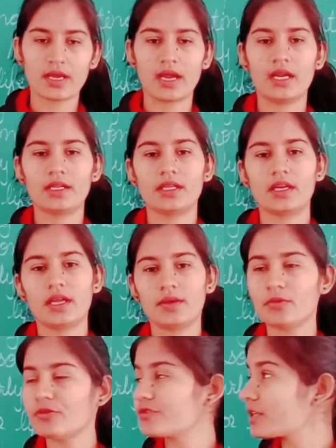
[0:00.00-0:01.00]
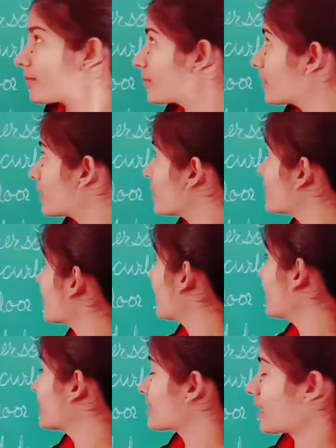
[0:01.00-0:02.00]
and the name of chapter is
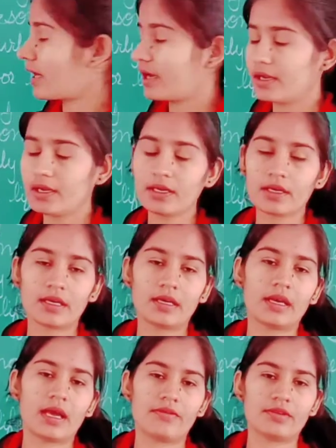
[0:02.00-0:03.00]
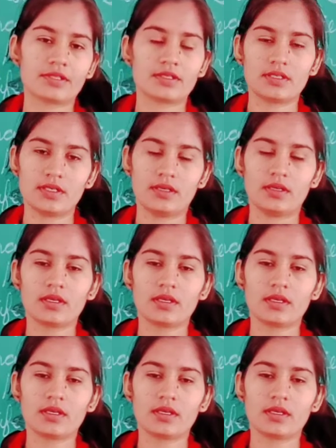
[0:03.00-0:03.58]
understanding diversity.